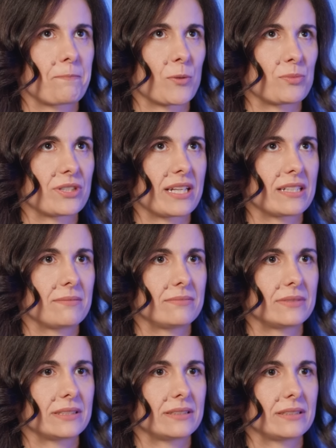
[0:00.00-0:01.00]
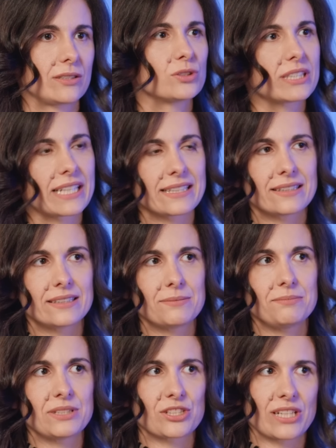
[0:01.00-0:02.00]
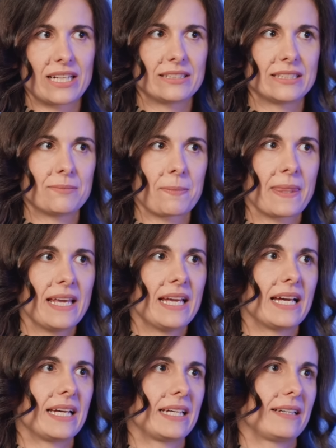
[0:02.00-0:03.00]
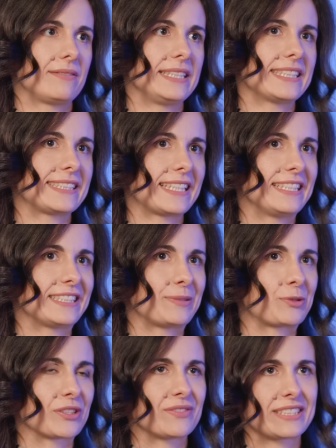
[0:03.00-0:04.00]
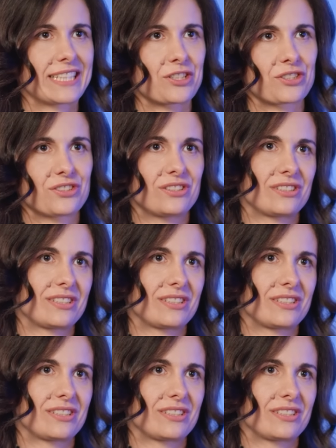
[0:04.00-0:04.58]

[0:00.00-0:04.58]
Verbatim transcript: obszarem konkretnym, mierzalnym. W data science na przykład wystarczy